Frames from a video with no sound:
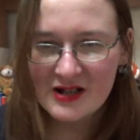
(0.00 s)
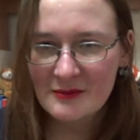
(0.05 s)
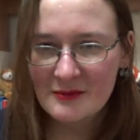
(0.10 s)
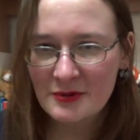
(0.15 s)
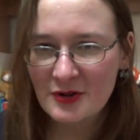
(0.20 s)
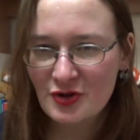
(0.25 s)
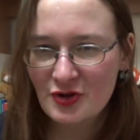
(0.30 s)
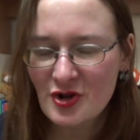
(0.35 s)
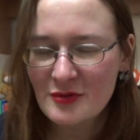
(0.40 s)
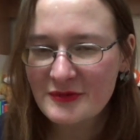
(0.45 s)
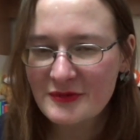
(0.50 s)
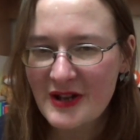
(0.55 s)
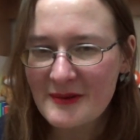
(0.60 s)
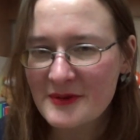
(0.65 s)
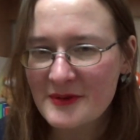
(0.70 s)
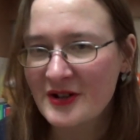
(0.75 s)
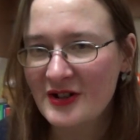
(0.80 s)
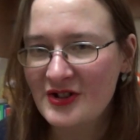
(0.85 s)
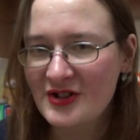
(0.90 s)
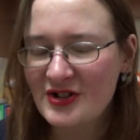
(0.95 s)
Причем там
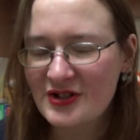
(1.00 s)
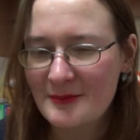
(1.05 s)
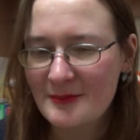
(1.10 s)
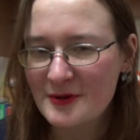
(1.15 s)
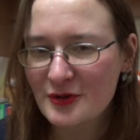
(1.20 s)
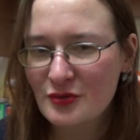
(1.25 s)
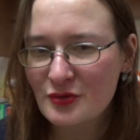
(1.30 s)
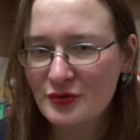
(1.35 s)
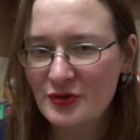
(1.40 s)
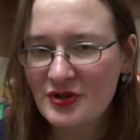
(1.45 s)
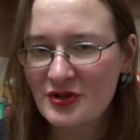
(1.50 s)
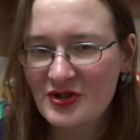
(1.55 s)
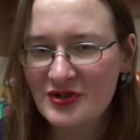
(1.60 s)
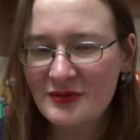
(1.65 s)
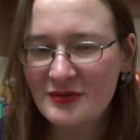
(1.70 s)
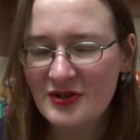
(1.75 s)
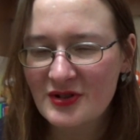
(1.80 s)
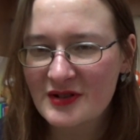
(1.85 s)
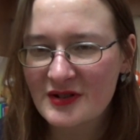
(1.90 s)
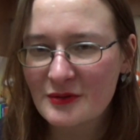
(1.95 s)
на какие-то продукты
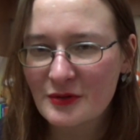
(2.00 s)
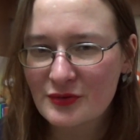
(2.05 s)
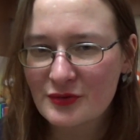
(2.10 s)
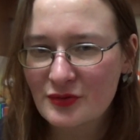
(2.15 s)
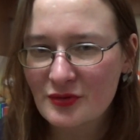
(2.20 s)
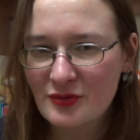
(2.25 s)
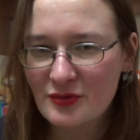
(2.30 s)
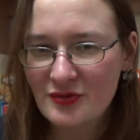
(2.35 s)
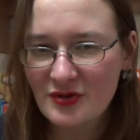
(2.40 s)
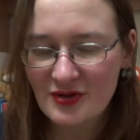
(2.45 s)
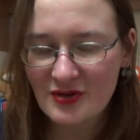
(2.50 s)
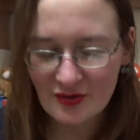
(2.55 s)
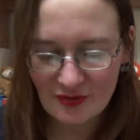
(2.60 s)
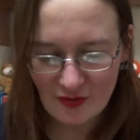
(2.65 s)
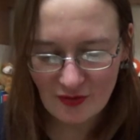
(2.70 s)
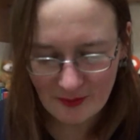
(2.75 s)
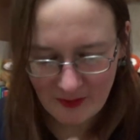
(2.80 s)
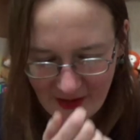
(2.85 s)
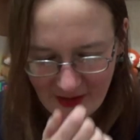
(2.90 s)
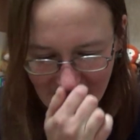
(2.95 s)
действительно вот люди
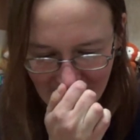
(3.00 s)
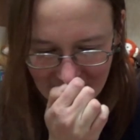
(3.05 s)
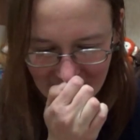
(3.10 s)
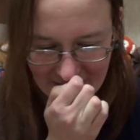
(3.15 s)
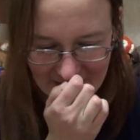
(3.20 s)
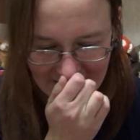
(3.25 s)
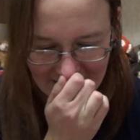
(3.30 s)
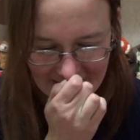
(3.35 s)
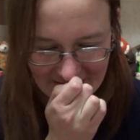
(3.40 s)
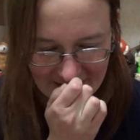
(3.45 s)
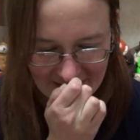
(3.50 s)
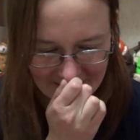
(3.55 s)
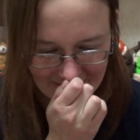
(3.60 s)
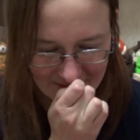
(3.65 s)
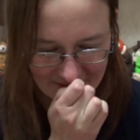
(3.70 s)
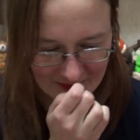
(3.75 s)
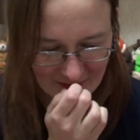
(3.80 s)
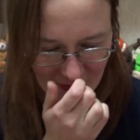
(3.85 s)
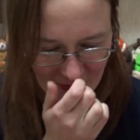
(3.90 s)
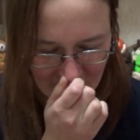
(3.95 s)
раскупают и
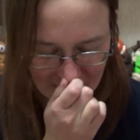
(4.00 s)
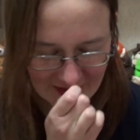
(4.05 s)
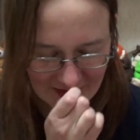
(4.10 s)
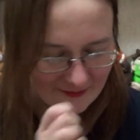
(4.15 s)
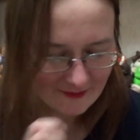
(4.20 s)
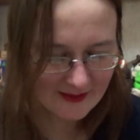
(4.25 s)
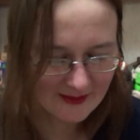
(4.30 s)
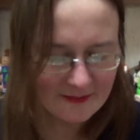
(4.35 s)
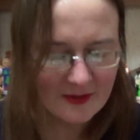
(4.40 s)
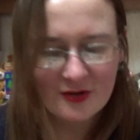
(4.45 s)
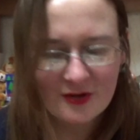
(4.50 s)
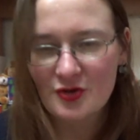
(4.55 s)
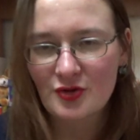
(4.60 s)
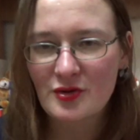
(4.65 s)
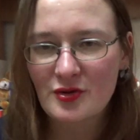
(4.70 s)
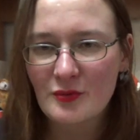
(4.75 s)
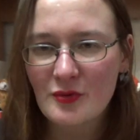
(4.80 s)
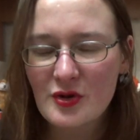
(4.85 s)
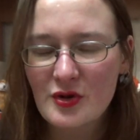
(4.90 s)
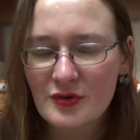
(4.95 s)
хоть там вопили,
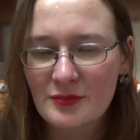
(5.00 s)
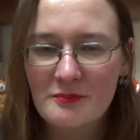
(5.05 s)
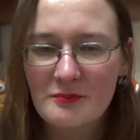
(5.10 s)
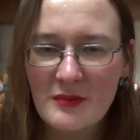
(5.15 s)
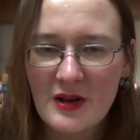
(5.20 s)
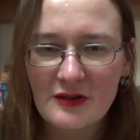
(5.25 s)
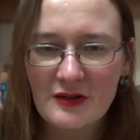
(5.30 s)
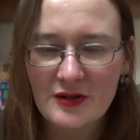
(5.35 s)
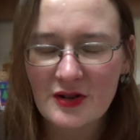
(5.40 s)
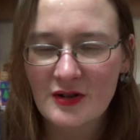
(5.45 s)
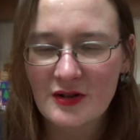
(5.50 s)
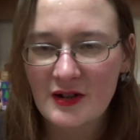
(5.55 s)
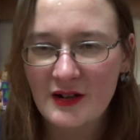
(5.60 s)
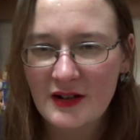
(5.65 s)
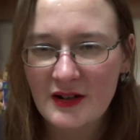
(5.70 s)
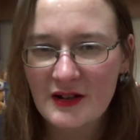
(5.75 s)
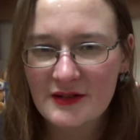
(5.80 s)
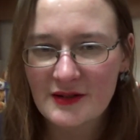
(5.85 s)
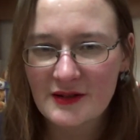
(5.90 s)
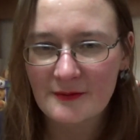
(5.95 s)
что вот мелких
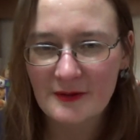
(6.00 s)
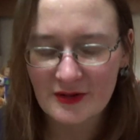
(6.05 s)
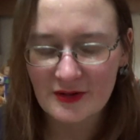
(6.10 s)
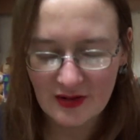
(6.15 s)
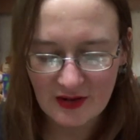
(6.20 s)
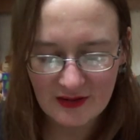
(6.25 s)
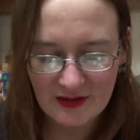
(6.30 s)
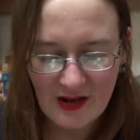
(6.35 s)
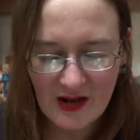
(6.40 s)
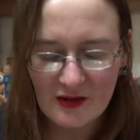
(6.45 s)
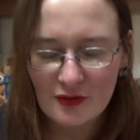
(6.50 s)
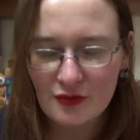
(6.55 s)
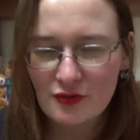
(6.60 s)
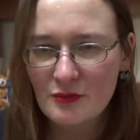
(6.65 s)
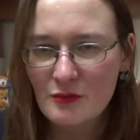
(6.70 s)
клиентов откидают.